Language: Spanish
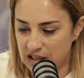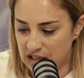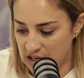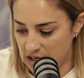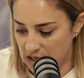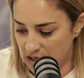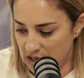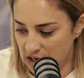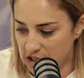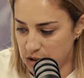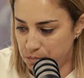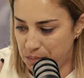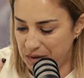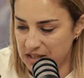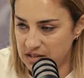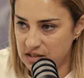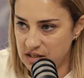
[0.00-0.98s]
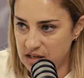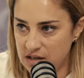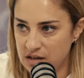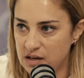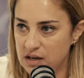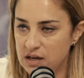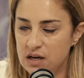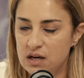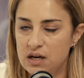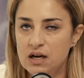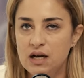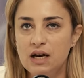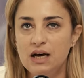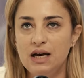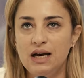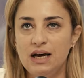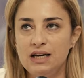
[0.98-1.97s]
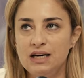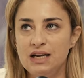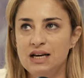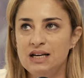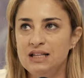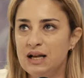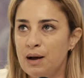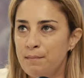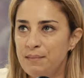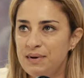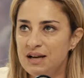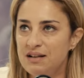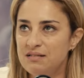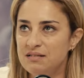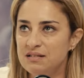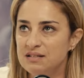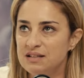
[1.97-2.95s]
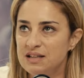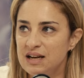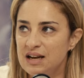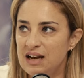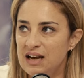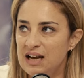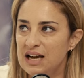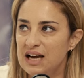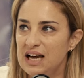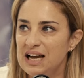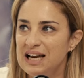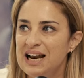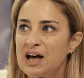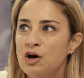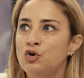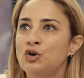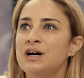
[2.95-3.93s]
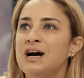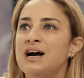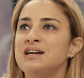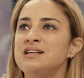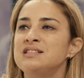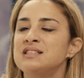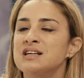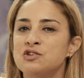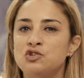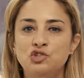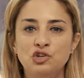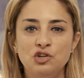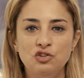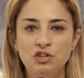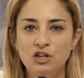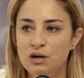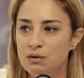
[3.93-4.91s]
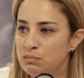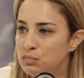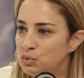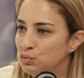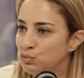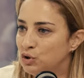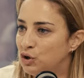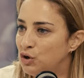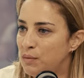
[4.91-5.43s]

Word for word: expresen y también de eh, la organización del mundo.